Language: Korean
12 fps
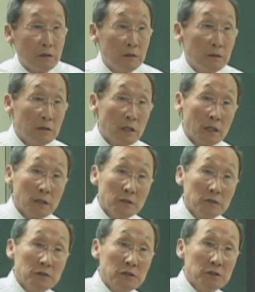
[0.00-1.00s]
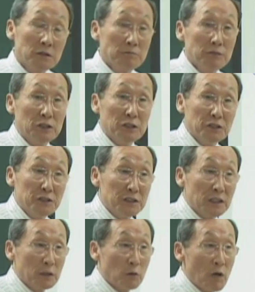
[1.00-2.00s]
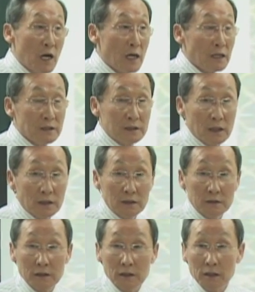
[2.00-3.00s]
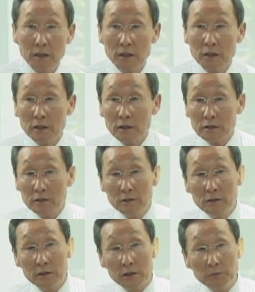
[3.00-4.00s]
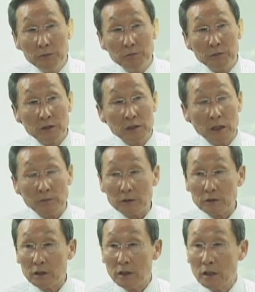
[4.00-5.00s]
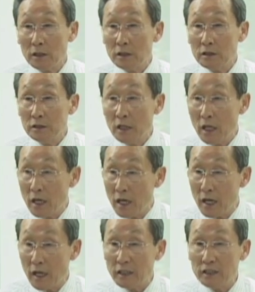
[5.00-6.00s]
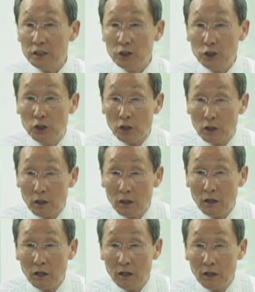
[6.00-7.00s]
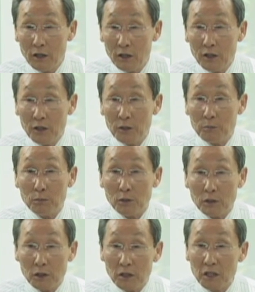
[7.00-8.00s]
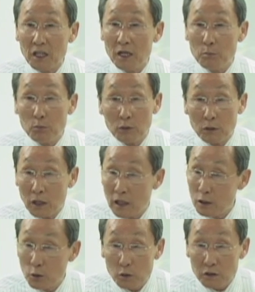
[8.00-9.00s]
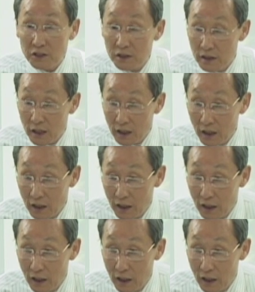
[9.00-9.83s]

그래서 지금 현재 과학자들의 그 느낌이 뭐냐면, 야, 이거 뭐가 뭐할 노릇이네?